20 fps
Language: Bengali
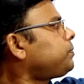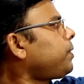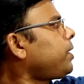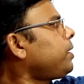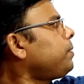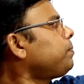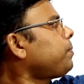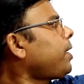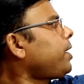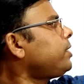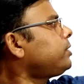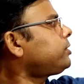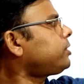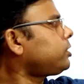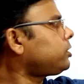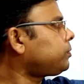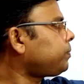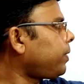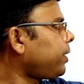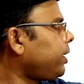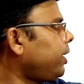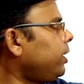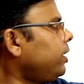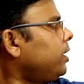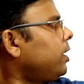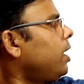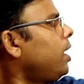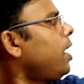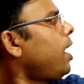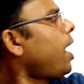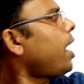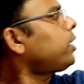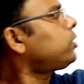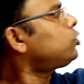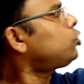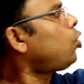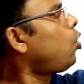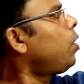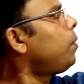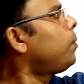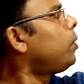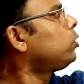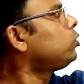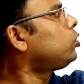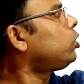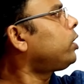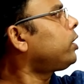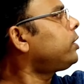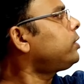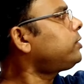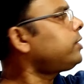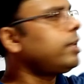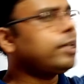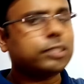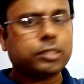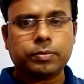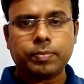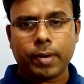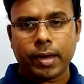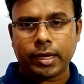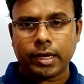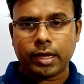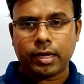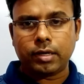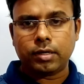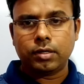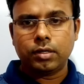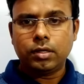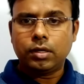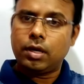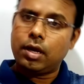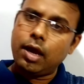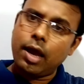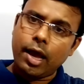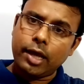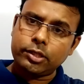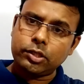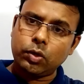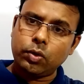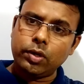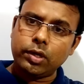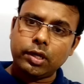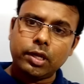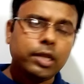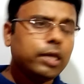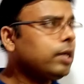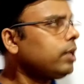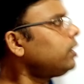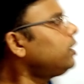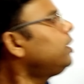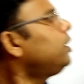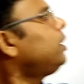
এস বাই এম মাইনাস এস বাই এন আর সমবন্ধনে গেছে এস বাই এন আশা করি ক্লিয়ার